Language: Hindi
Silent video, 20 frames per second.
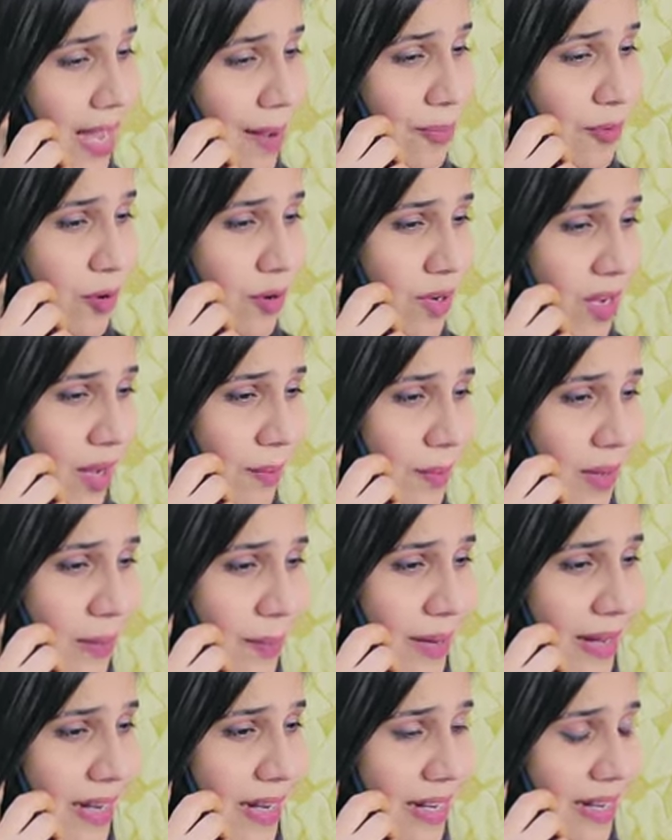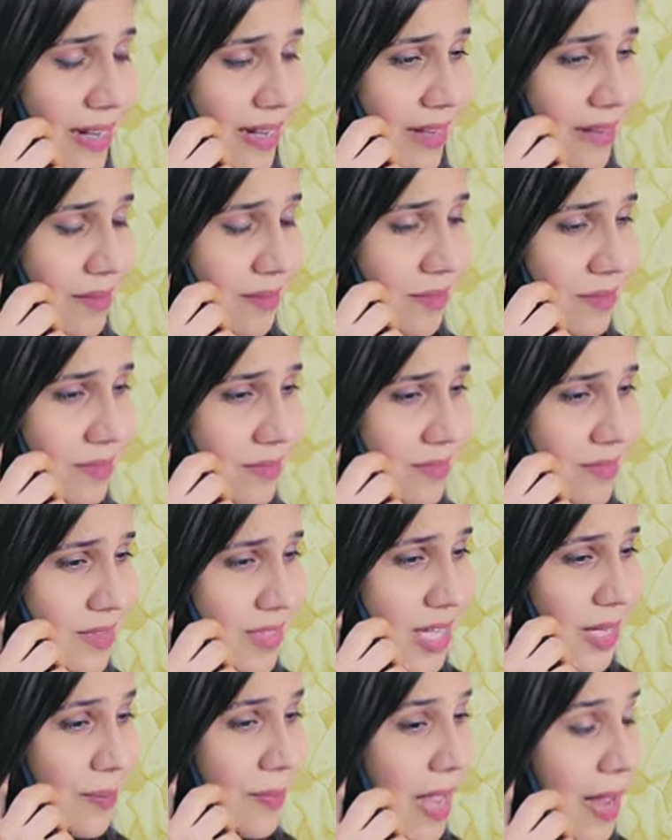मम्मी आपको कभी भी लगे
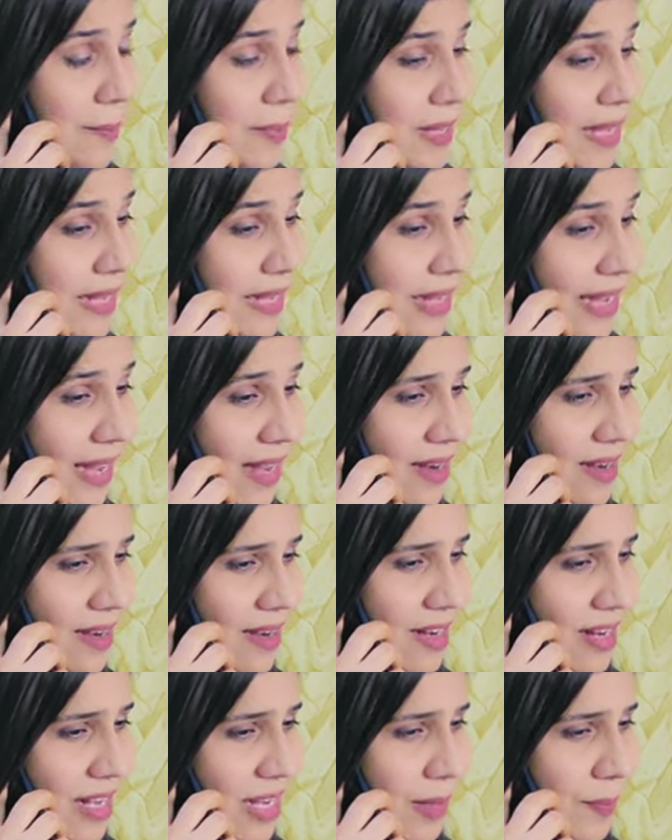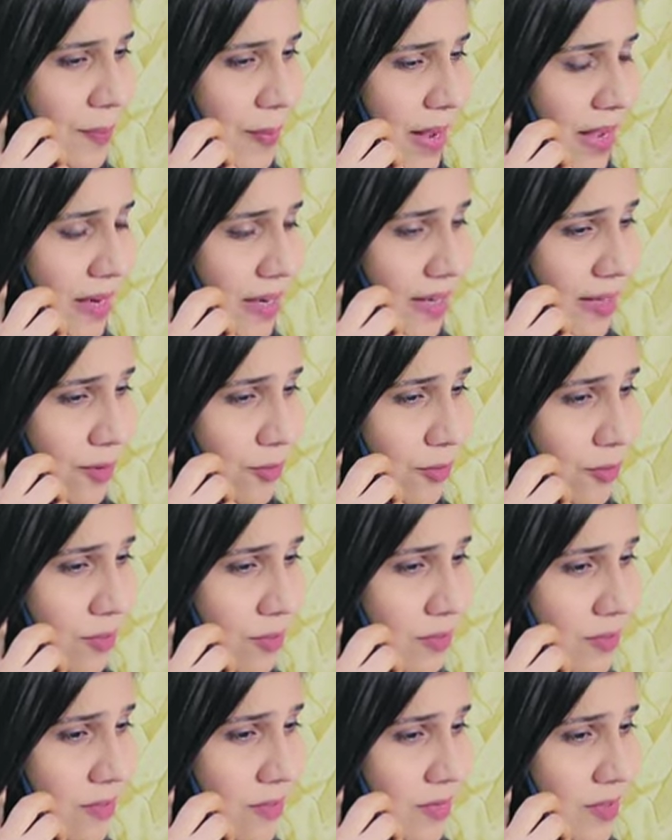कि मैं आपकी केयर नहीं कर पा रही
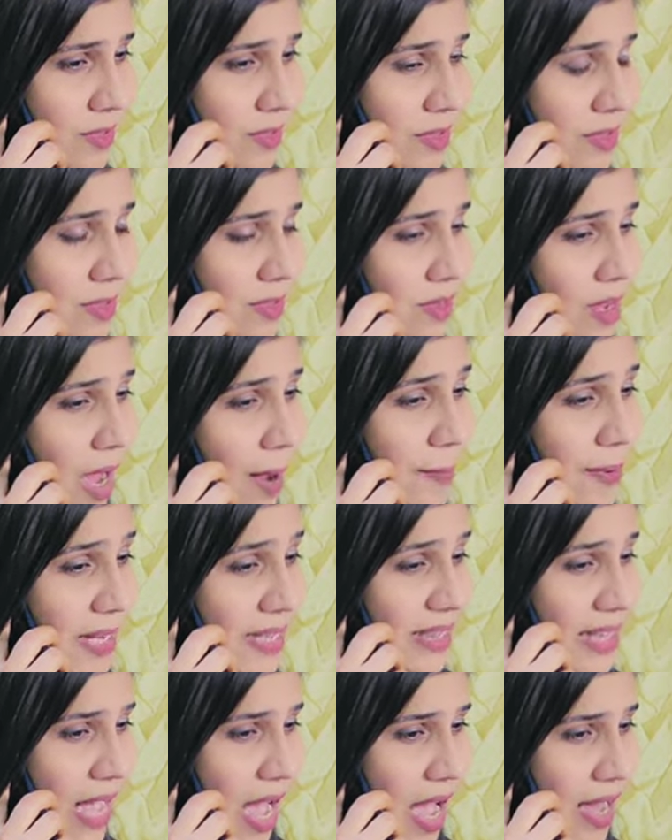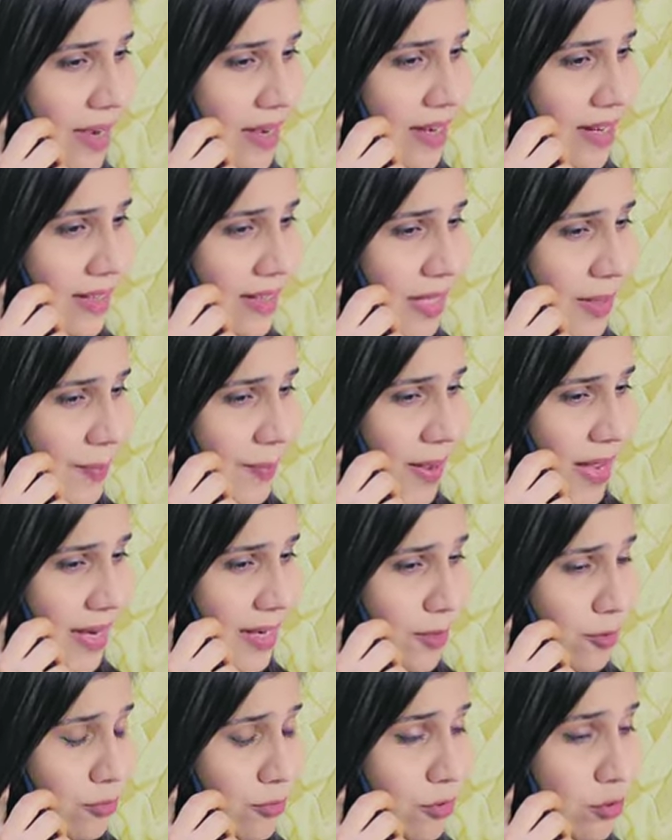हूँ आपका ध्यान नहीं दे
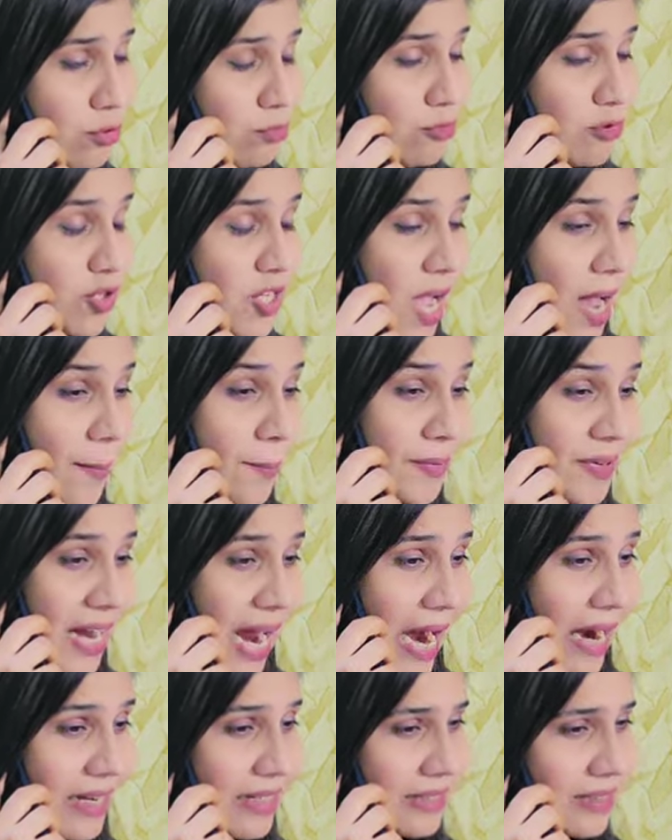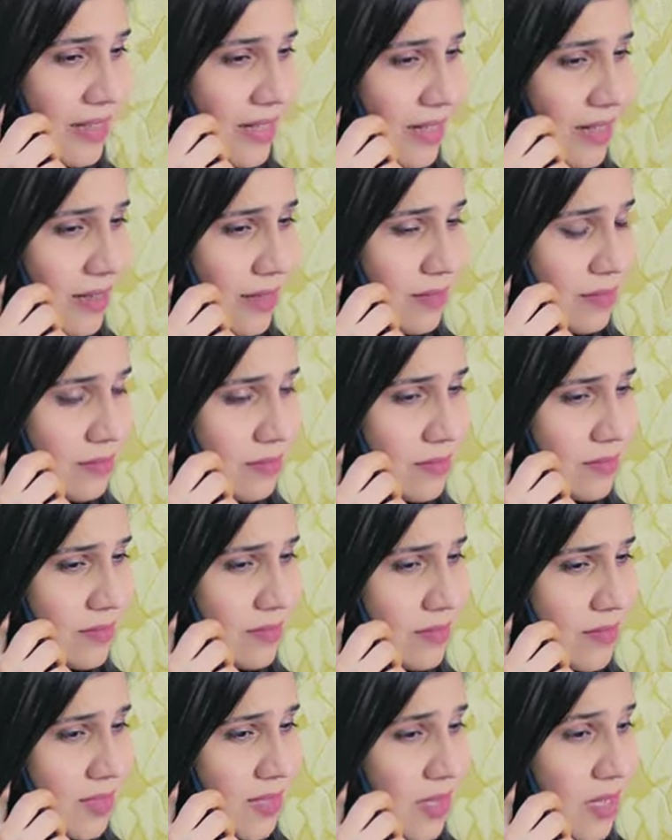पा रही हूँ तो मुझे आप डांट देना
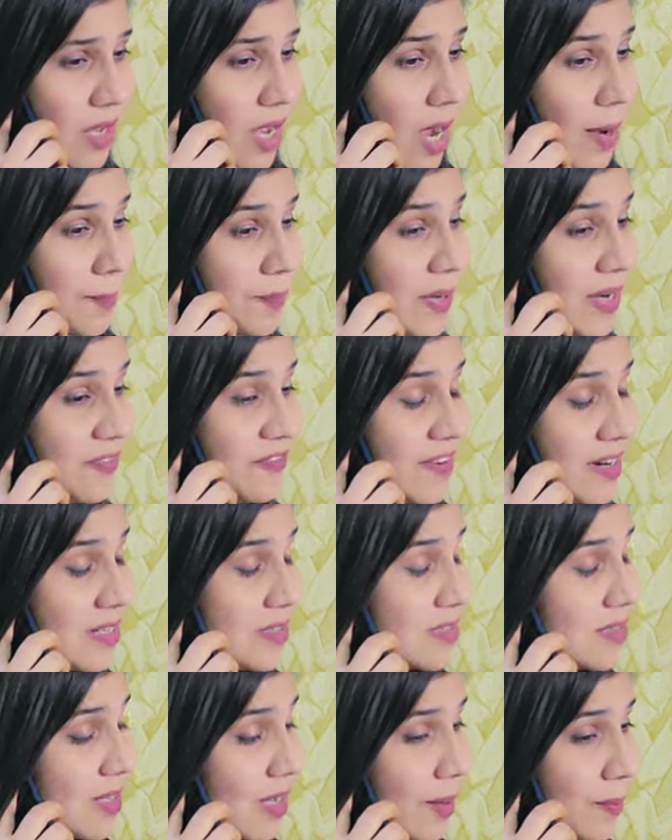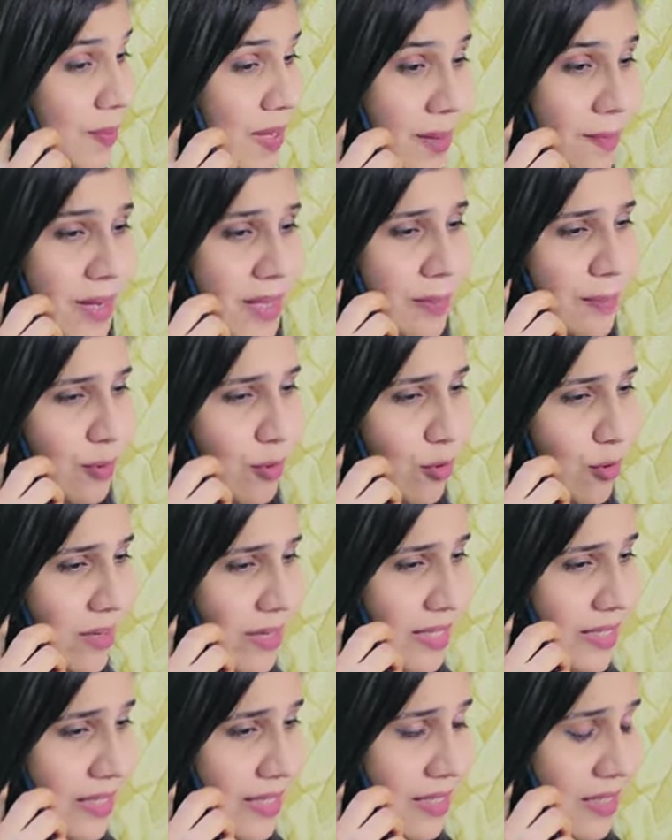अपने फ़र्ज कभी मत
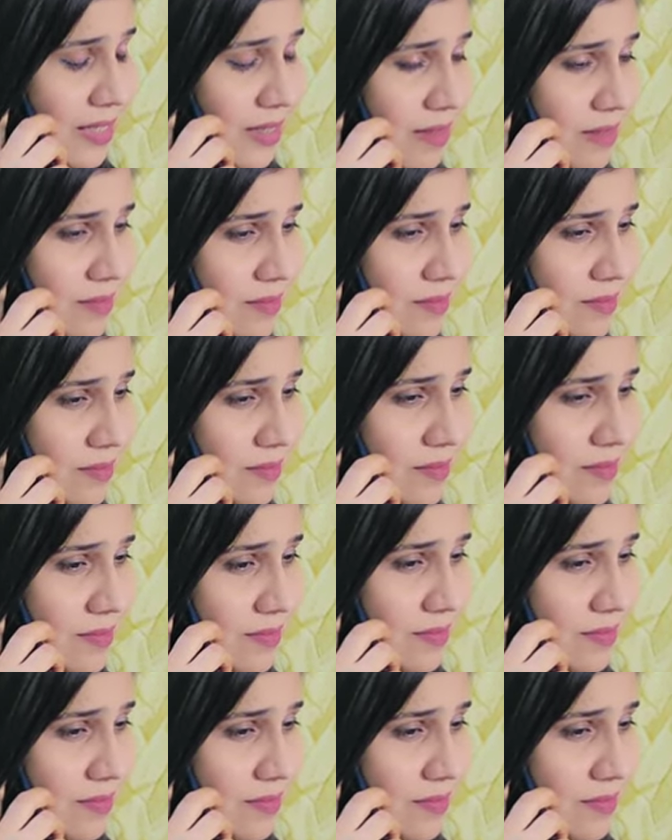भूलने देना